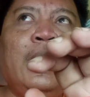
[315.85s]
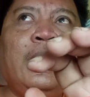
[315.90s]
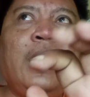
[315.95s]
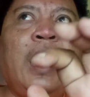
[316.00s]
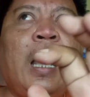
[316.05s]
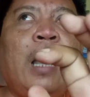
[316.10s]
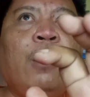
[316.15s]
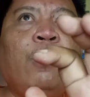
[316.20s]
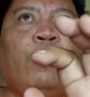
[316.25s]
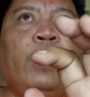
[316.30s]

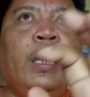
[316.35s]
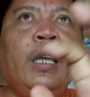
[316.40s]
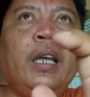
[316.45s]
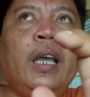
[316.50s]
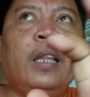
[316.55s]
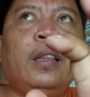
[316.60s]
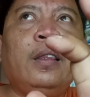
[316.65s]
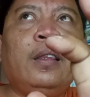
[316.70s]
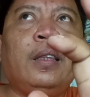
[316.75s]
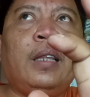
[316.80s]
yang
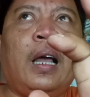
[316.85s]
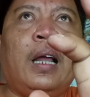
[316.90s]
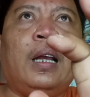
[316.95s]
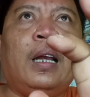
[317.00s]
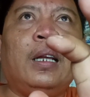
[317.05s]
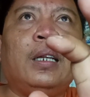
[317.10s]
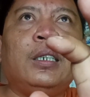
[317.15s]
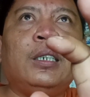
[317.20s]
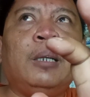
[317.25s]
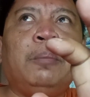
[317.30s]
wingit
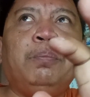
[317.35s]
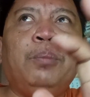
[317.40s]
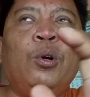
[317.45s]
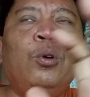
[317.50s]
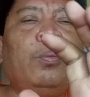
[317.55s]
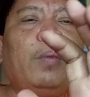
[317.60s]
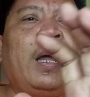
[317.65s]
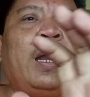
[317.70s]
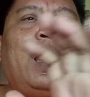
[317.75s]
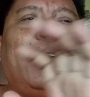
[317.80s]
dan
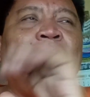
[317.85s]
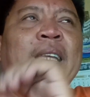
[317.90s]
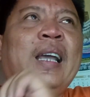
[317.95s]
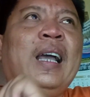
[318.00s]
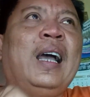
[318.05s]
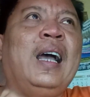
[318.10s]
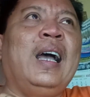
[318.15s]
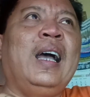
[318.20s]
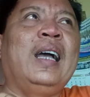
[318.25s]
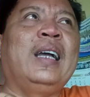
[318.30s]
sepuh mana
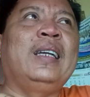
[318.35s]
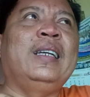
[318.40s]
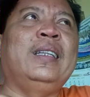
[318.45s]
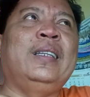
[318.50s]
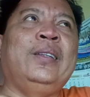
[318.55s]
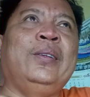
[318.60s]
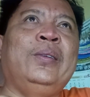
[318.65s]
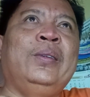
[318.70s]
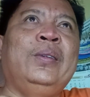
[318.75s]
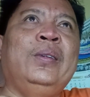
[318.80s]
ya
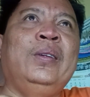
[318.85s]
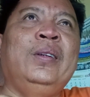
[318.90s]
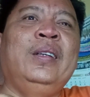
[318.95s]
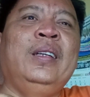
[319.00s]
gitu